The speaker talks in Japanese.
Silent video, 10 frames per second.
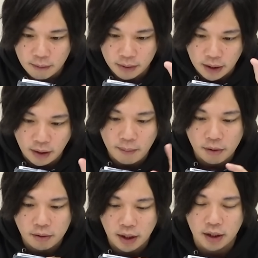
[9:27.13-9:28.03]
まあ、撤退
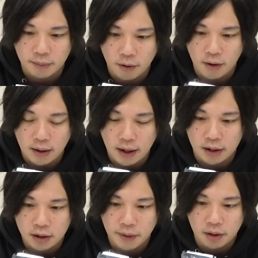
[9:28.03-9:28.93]
無効の中でも
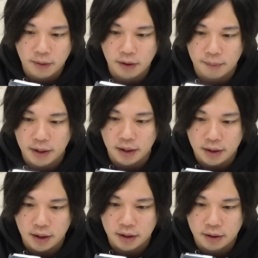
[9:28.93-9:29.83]
アルティメットマドカみたい
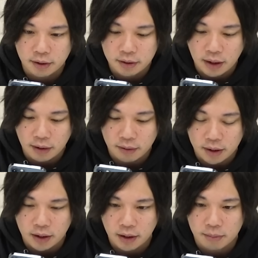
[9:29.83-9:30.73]
に狂ったような
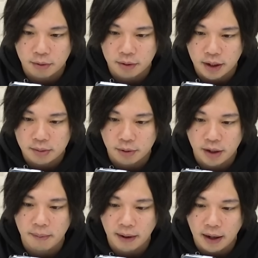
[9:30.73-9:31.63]
撤退無効のやつもい
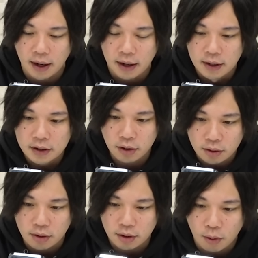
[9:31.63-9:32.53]
れば
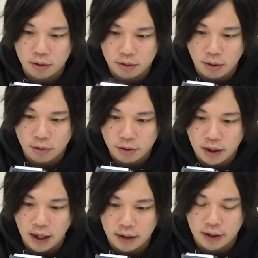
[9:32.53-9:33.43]
ちょっと硬直
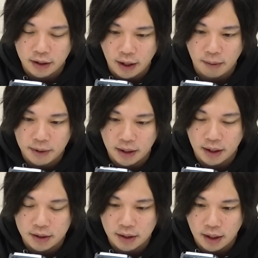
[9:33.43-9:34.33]
が入るだけみたい
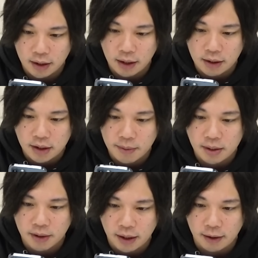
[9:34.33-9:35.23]
なやつでなんか
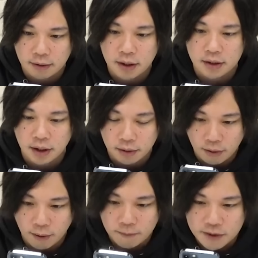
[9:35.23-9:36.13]
様々にいるんですけ
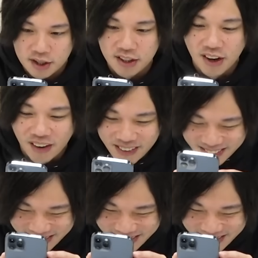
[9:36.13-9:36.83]
ど強っ